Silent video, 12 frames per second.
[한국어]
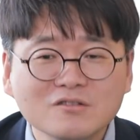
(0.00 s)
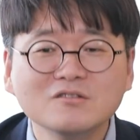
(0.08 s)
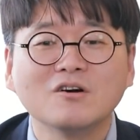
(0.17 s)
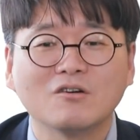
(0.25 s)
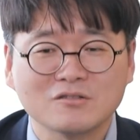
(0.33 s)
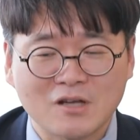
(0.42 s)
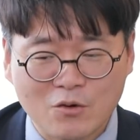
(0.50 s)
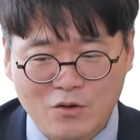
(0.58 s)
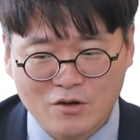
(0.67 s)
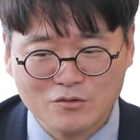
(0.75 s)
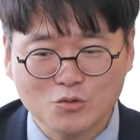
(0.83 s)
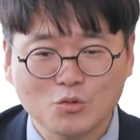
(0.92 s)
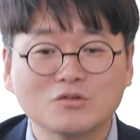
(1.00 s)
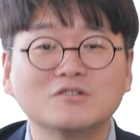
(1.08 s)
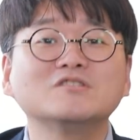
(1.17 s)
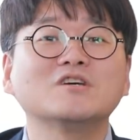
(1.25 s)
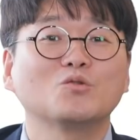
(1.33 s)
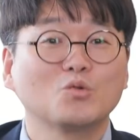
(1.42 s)
어느 상황에서도
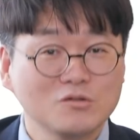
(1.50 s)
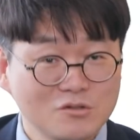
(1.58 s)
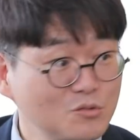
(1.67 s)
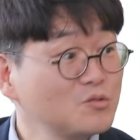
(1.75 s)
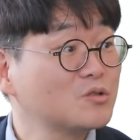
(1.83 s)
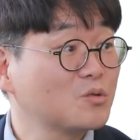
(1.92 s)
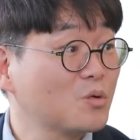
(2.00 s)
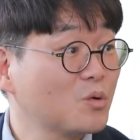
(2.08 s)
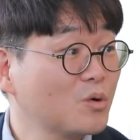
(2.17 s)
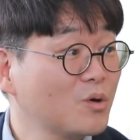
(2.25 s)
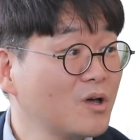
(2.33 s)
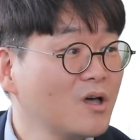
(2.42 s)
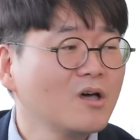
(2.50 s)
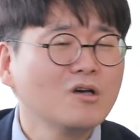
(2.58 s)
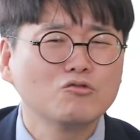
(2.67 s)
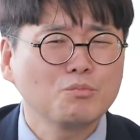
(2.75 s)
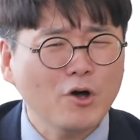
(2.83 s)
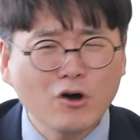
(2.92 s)
그 제도를 쓸 수 있도록
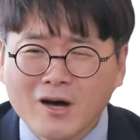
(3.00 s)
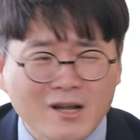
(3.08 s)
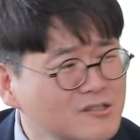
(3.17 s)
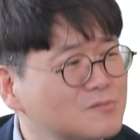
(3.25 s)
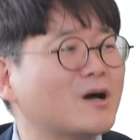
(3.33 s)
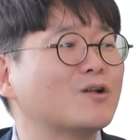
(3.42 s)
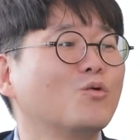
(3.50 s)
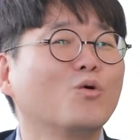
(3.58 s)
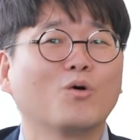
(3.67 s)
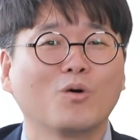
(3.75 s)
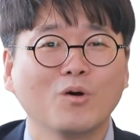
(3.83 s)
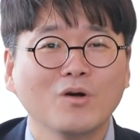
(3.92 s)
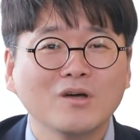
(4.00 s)
편가르지 말고